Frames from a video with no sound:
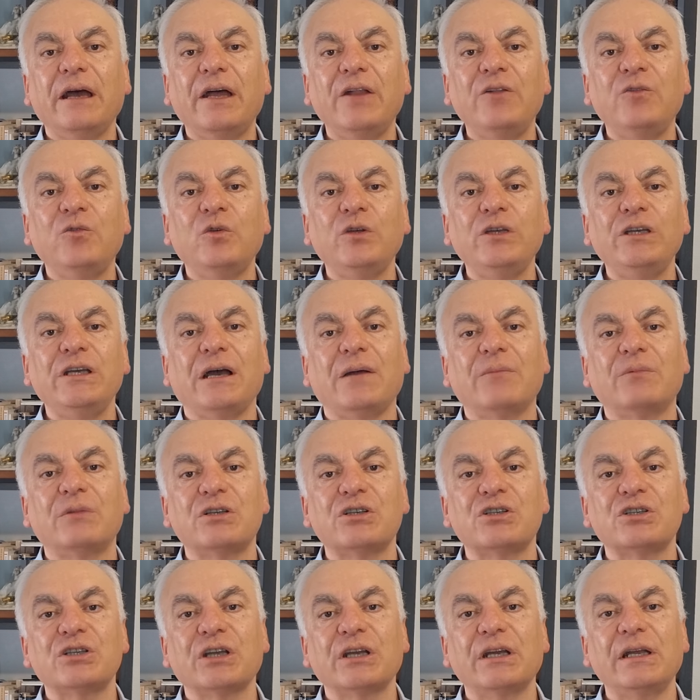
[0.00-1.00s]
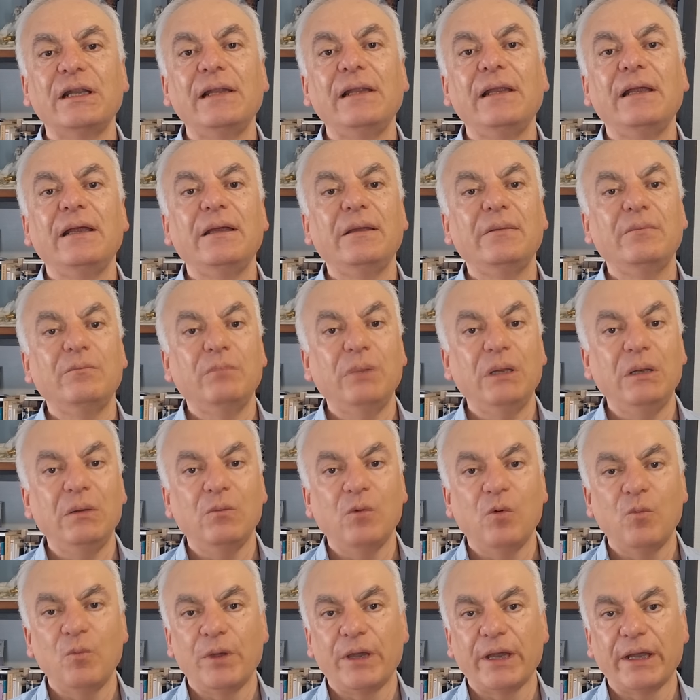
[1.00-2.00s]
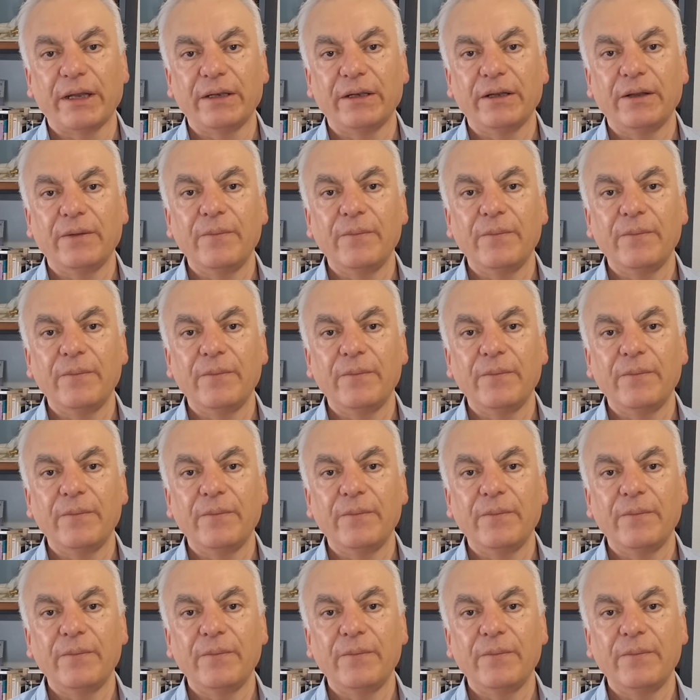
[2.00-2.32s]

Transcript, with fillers: أنه هي عم تشتغل بالممكن